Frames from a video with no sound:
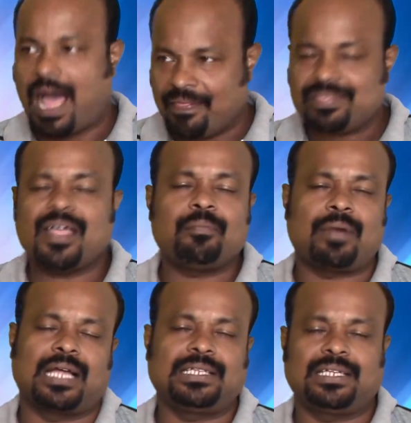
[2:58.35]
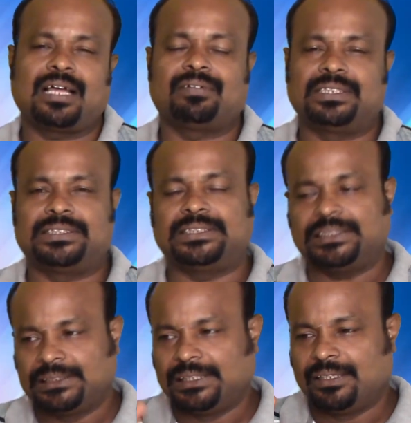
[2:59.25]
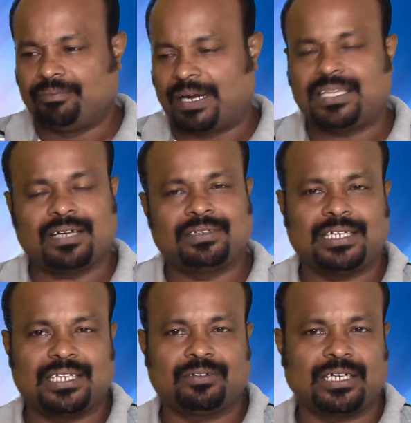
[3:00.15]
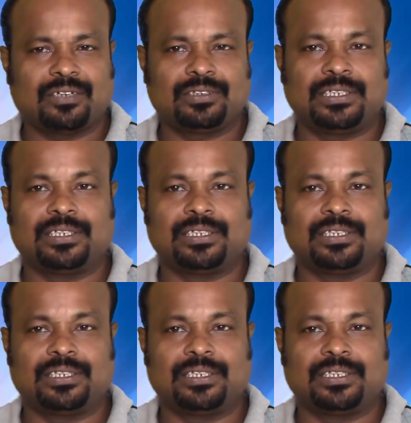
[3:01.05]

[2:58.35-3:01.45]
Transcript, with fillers: அந்த மாதிரி தான் வந்து வனிதா வந்து நேற்று வந்து என்னை வந்து